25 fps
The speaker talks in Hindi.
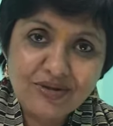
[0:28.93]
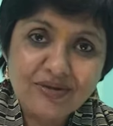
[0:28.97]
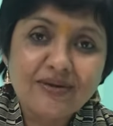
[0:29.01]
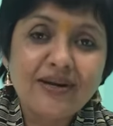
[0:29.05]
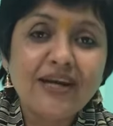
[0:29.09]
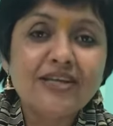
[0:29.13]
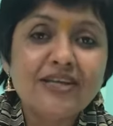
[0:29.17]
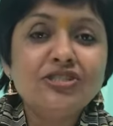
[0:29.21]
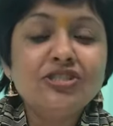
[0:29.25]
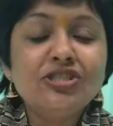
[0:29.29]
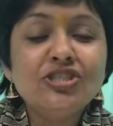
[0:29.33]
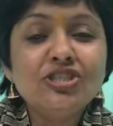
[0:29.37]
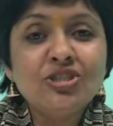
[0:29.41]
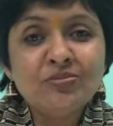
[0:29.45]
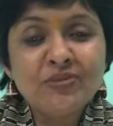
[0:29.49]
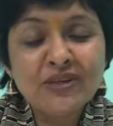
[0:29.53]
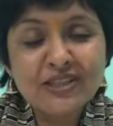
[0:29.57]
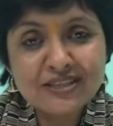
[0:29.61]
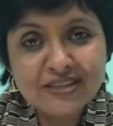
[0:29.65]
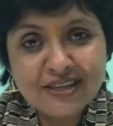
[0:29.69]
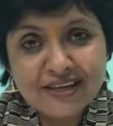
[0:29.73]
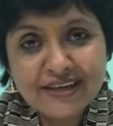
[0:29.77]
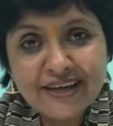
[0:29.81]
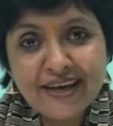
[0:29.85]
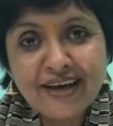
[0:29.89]
राजनीति में
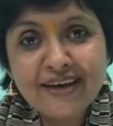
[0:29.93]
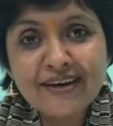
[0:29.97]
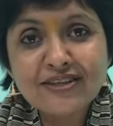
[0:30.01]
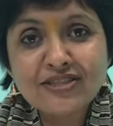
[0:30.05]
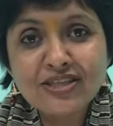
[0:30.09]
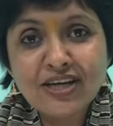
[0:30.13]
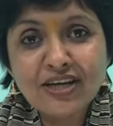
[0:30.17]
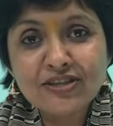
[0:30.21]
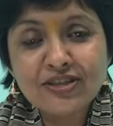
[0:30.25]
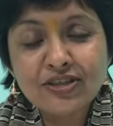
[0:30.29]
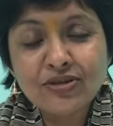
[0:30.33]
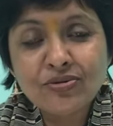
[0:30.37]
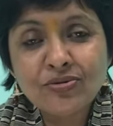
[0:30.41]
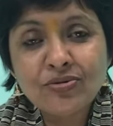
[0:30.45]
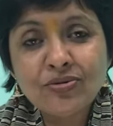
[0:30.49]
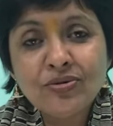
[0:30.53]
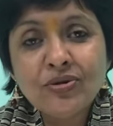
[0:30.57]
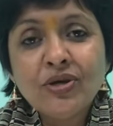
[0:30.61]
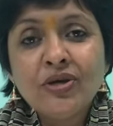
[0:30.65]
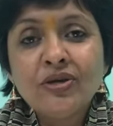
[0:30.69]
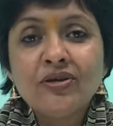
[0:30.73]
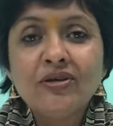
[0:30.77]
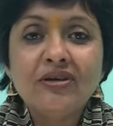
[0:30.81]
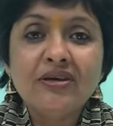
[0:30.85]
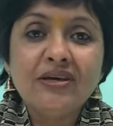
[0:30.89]
इसलिए आना चाहती हूँ
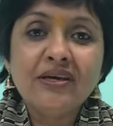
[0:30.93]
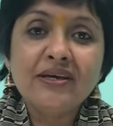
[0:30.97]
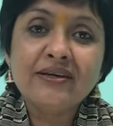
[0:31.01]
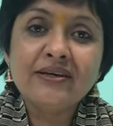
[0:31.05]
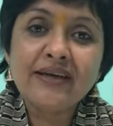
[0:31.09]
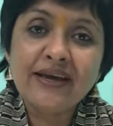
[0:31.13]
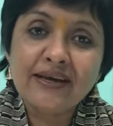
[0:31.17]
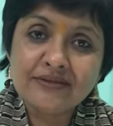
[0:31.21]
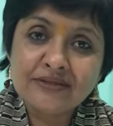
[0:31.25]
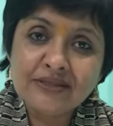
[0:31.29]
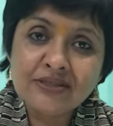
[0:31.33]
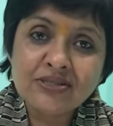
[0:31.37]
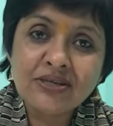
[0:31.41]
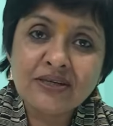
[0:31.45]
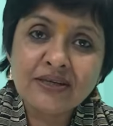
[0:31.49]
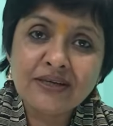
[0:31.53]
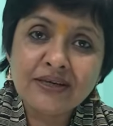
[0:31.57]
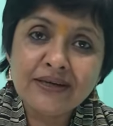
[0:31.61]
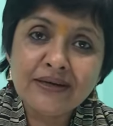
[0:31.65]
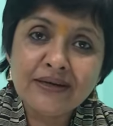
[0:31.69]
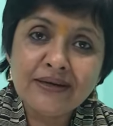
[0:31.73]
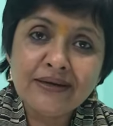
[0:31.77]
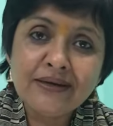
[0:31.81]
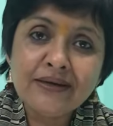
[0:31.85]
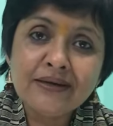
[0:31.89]
कि एक ऐसी जगह
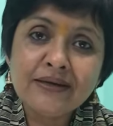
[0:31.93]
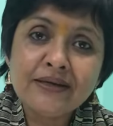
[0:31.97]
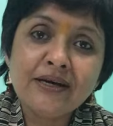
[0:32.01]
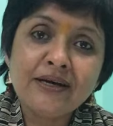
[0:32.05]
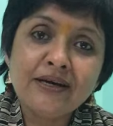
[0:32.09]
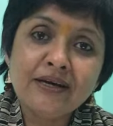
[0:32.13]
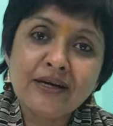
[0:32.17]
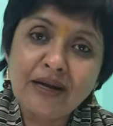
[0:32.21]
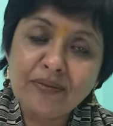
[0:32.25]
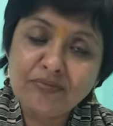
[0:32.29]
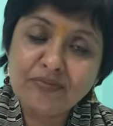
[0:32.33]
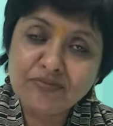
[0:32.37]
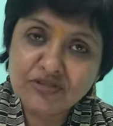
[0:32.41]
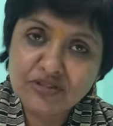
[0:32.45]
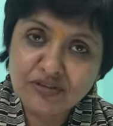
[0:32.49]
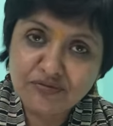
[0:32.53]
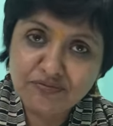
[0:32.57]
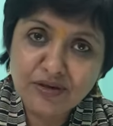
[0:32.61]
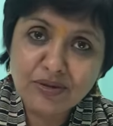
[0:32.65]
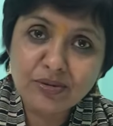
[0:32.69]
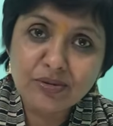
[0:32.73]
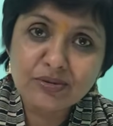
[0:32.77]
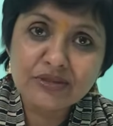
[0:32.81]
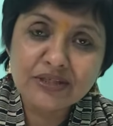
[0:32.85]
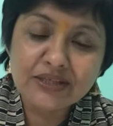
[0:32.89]
है कि अगर आप
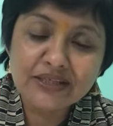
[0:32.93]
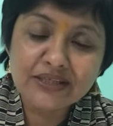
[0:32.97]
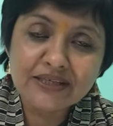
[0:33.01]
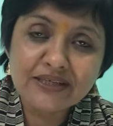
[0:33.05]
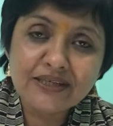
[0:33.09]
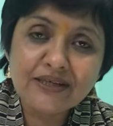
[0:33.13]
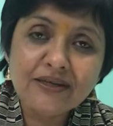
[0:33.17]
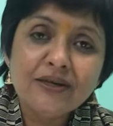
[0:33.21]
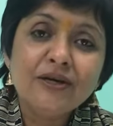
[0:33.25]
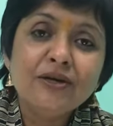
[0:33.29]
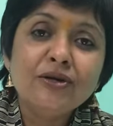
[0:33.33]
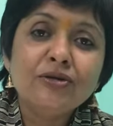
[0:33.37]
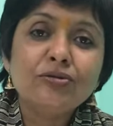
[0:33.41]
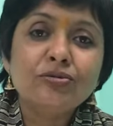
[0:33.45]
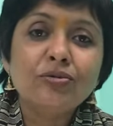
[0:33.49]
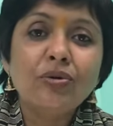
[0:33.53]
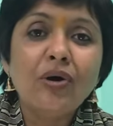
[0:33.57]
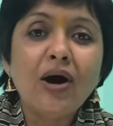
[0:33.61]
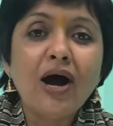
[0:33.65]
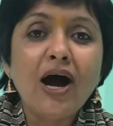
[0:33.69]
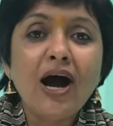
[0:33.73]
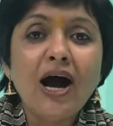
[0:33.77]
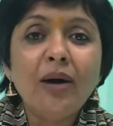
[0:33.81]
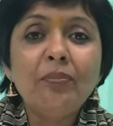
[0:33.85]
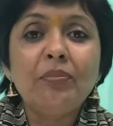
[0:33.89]
सफल होते हैं तो
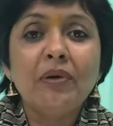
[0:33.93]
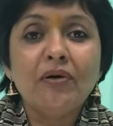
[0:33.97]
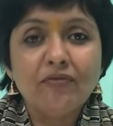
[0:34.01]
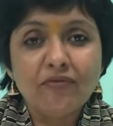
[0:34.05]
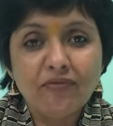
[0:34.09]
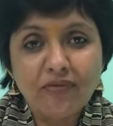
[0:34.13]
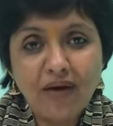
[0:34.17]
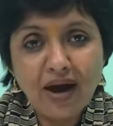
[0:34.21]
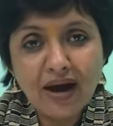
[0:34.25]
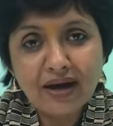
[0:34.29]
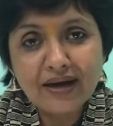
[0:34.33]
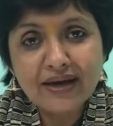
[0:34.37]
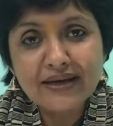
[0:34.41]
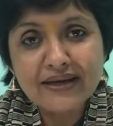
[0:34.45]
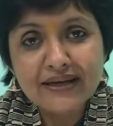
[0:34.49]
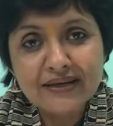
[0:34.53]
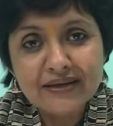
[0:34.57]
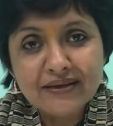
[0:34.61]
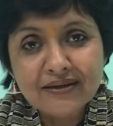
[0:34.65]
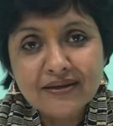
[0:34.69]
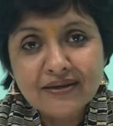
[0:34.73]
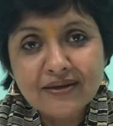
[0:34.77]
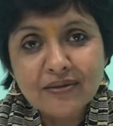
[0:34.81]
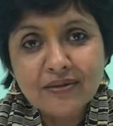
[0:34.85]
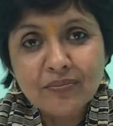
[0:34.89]
आप वाकई
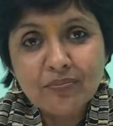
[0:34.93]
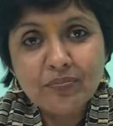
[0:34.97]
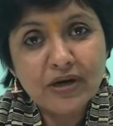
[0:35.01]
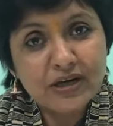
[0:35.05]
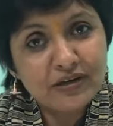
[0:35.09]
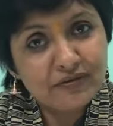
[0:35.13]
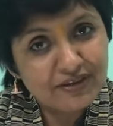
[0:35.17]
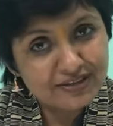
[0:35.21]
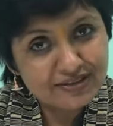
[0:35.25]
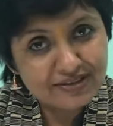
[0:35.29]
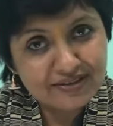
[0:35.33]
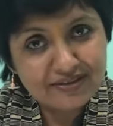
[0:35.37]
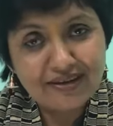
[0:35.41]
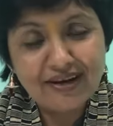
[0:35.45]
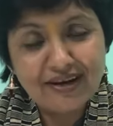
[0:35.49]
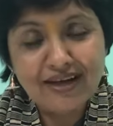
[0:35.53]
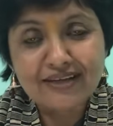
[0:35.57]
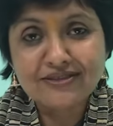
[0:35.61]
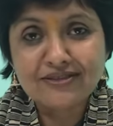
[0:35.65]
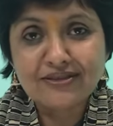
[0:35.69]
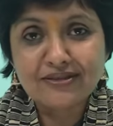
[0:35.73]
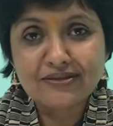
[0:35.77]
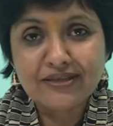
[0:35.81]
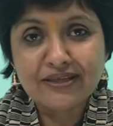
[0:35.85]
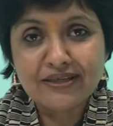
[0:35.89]
परिवर्तन ला
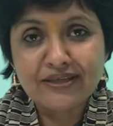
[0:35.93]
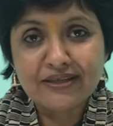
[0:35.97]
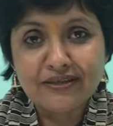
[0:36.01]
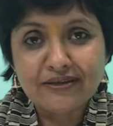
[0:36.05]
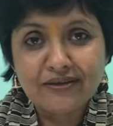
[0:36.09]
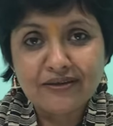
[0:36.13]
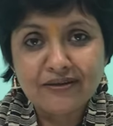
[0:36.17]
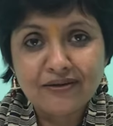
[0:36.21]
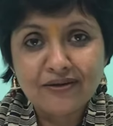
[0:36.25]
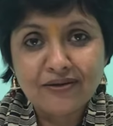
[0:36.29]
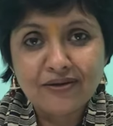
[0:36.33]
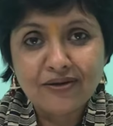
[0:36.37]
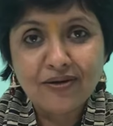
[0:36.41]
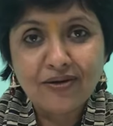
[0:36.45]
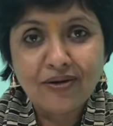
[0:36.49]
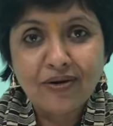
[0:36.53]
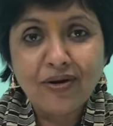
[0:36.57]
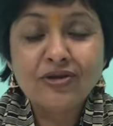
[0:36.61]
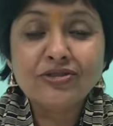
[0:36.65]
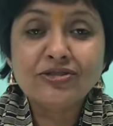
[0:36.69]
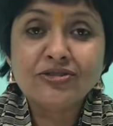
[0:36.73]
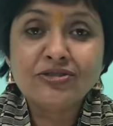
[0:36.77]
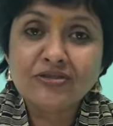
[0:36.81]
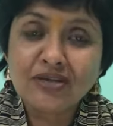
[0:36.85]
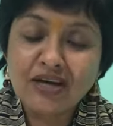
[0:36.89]
सकते हैं
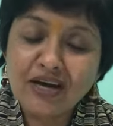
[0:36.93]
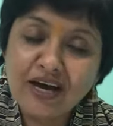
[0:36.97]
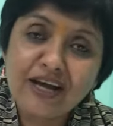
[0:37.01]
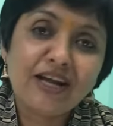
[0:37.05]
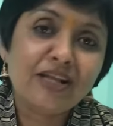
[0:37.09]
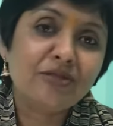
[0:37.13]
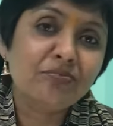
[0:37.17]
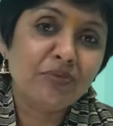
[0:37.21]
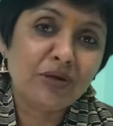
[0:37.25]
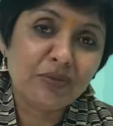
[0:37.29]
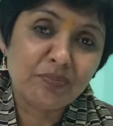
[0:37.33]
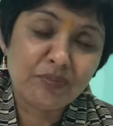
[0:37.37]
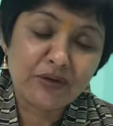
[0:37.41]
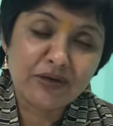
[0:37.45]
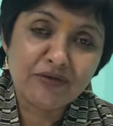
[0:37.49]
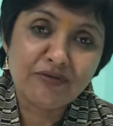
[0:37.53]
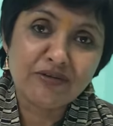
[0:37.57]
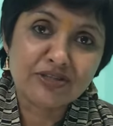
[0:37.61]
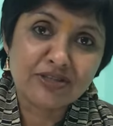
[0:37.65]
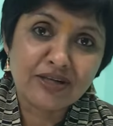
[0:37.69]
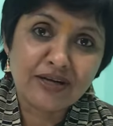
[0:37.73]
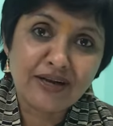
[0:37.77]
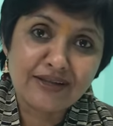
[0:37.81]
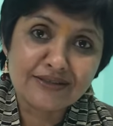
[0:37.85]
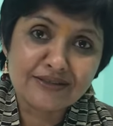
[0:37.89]
और सकारात्मक
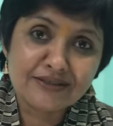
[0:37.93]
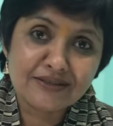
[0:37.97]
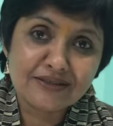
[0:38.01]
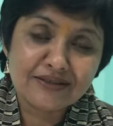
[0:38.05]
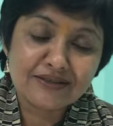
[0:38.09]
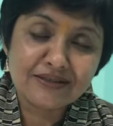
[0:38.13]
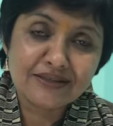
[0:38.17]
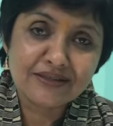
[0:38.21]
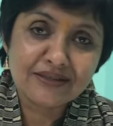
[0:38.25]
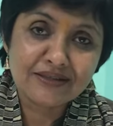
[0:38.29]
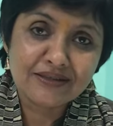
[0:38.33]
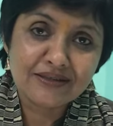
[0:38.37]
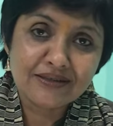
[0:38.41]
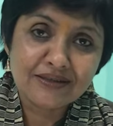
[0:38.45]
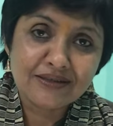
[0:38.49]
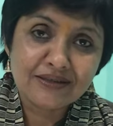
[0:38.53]
परिवर्तन ला सकते हैं